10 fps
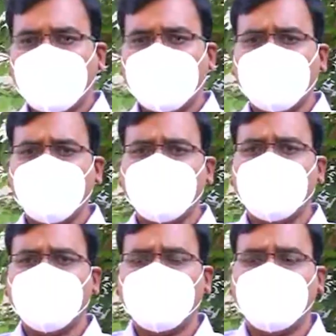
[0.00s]
పదిహేను
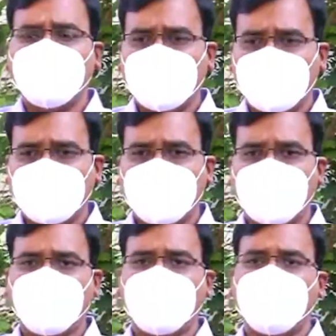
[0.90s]
వందల మంది
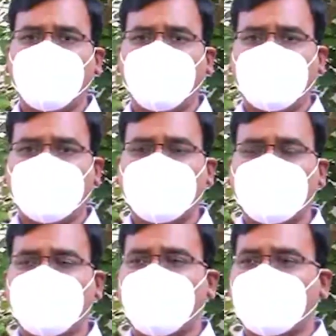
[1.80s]
ఇప్పటికీ కూడా
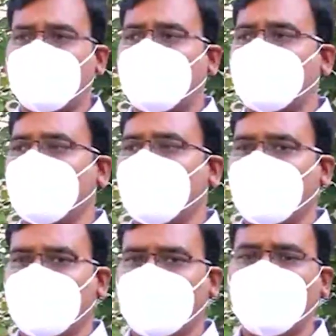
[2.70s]
హాస్పిటల్స్లో
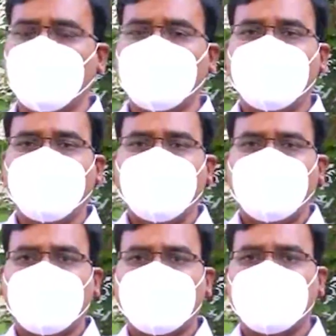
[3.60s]
ఉన్నారు
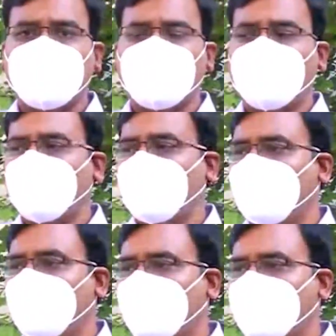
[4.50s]
వారందరికీ కూడా
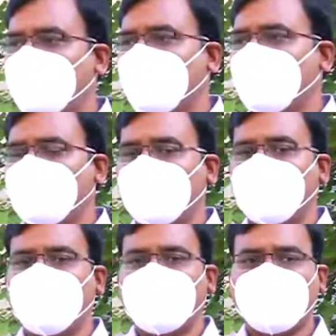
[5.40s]
మెరుగైన వైద్యం
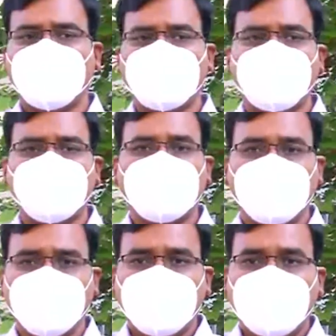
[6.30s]
అందుతుంది ప్రతిరోజు
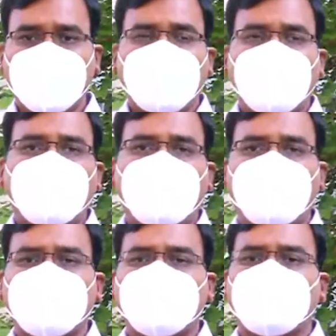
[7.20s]
కూడా
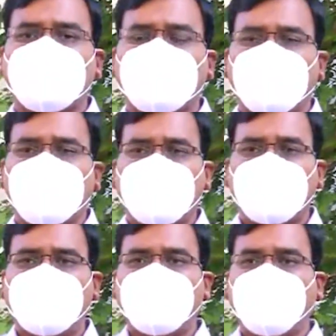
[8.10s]
పర్యవేక్షిస్తూ
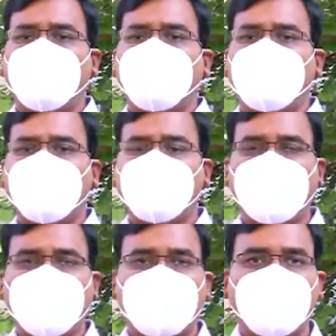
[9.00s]

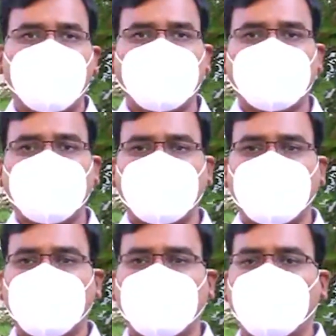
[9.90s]
ఎప్పటికప్పుడు వారికి కావాల్సిన
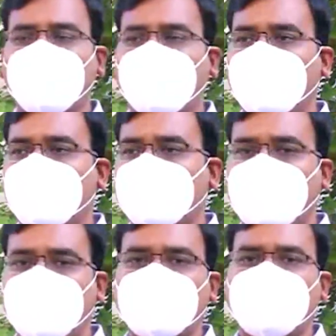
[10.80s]
ఆహారం కానీ
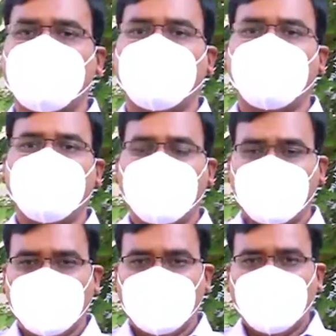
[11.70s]
శానిటేషన్ కానీ
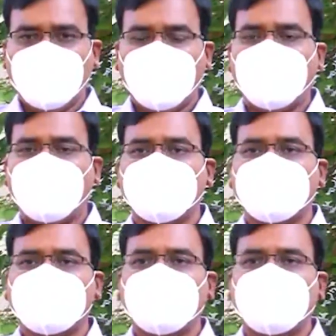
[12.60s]
మెడికల్
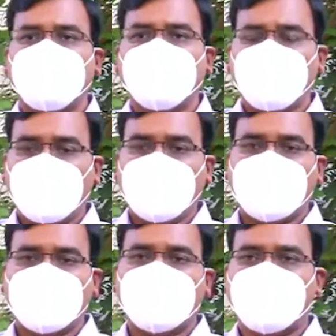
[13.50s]
ఆఫీసర్స్ కానీ
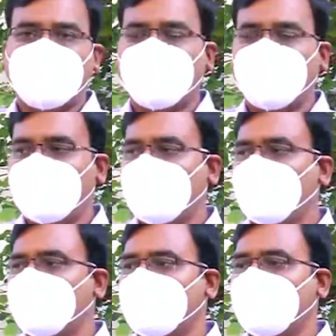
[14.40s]
ఇతర
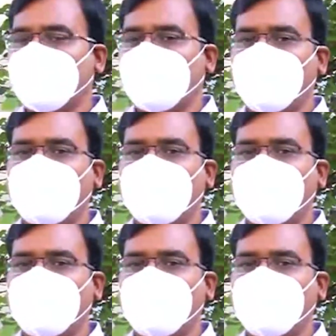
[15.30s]
ఫెసిలిటీస్ కానీ